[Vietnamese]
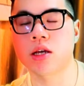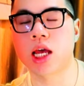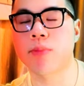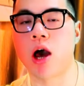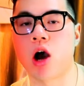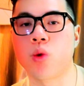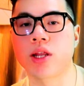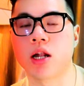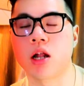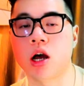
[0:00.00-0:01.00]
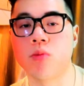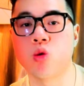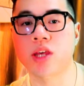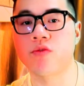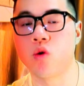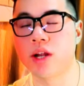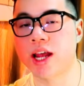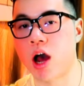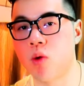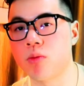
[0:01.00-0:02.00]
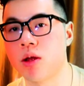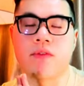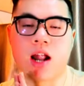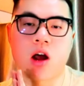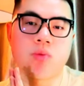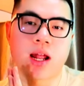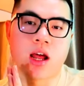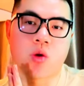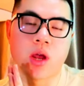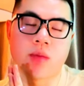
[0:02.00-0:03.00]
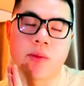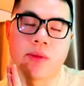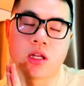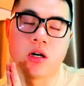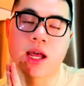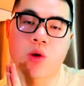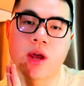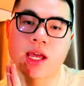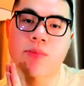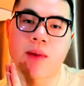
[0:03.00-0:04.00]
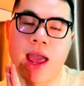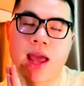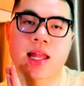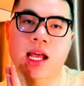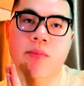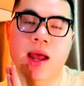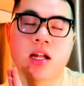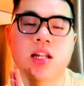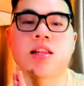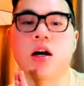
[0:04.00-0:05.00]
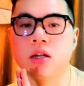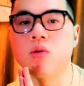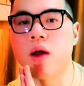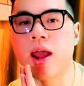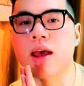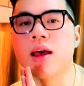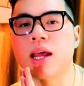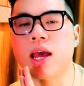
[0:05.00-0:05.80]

trước khi mà họ quyết định họ có mua chai full hay không và đó cũng là lời khuyên mà mình thường hay khuyên các bạn là các bạn nên đi thử nước hoa